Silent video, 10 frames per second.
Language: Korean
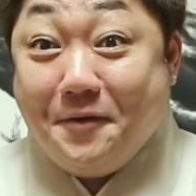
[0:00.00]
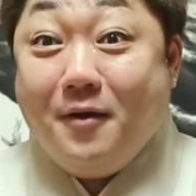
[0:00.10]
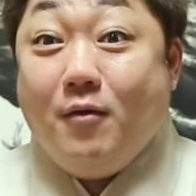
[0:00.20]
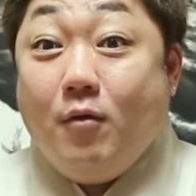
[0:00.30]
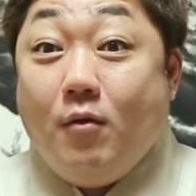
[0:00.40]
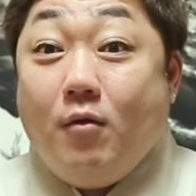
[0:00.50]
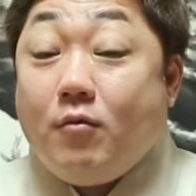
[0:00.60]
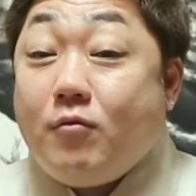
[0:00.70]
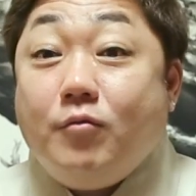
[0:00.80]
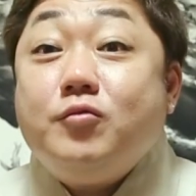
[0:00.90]
요
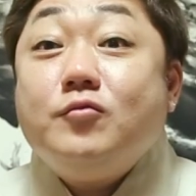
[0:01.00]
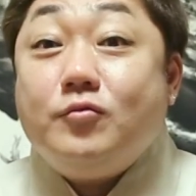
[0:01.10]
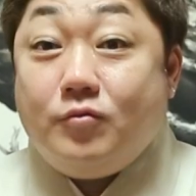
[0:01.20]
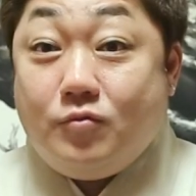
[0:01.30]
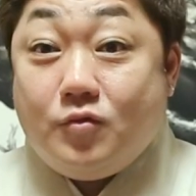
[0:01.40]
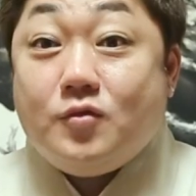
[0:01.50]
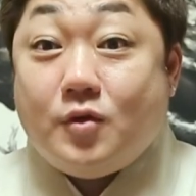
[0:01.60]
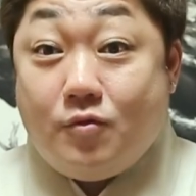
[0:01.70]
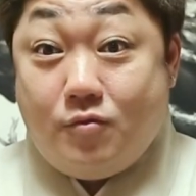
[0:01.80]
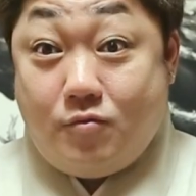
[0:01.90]
그분은
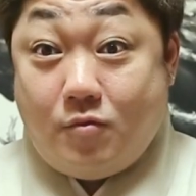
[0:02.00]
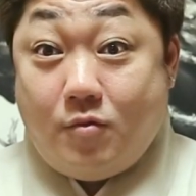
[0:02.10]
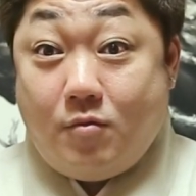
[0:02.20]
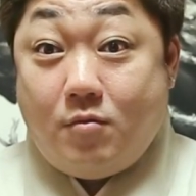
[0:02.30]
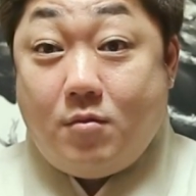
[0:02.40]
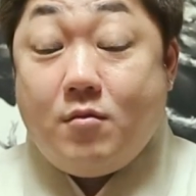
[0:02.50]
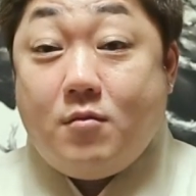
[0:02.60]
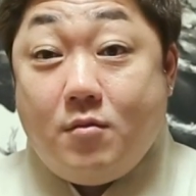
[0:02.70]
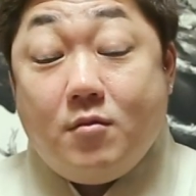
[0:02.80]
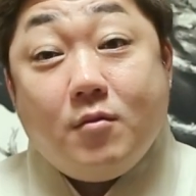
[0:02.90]
진짜로 부럽네요. 응.
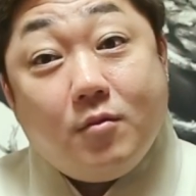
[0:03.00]
음.